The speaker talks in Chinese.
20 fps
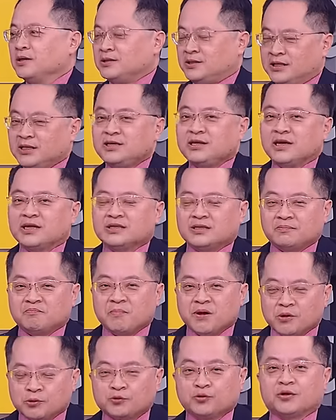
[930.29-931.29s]
今年没
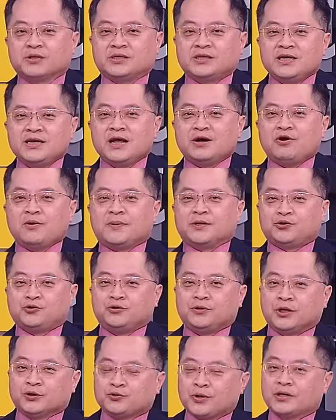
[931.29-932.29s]
有错，今年会比去
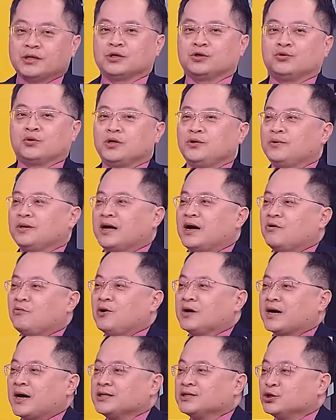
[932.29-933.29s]
年赚得多，因为它会
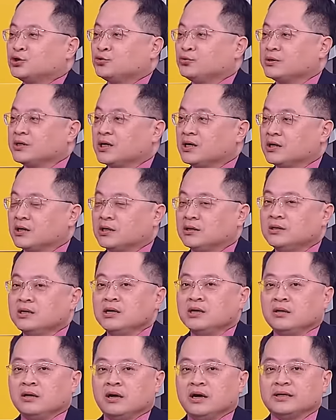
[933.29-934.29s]
开始出这个跟
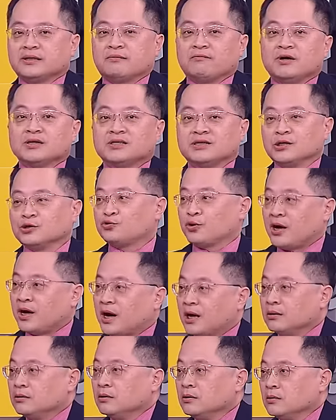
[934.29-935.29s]
AWS 的专
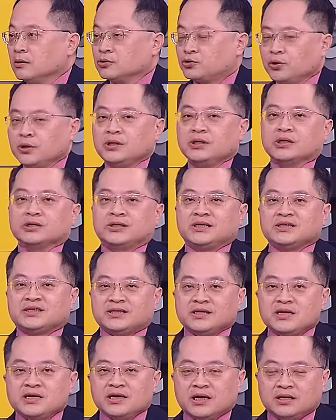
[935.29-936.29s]
案，所以呢，其实
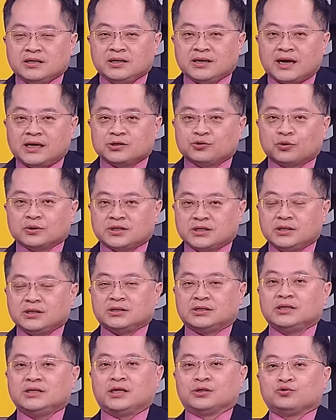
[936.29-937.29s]
今年应该说今
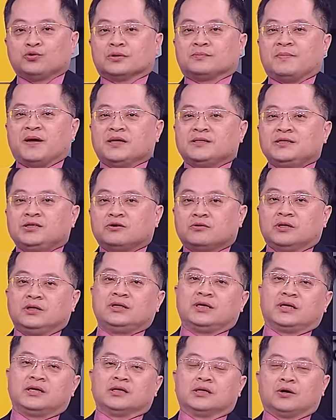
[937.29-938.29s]
年如果每一季都
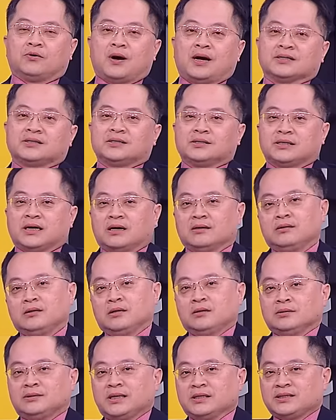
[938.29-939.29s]
0.2的话，事实上
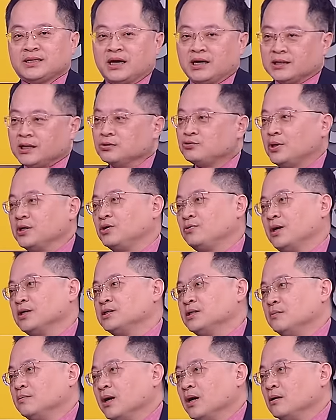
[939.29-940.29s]
这样下来再赚1块
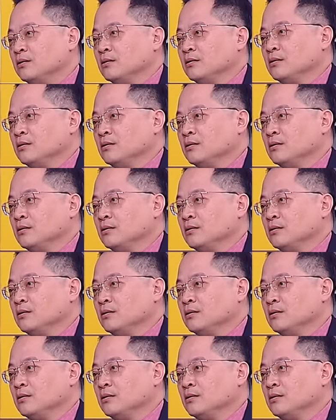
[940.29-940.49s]
钱嘛，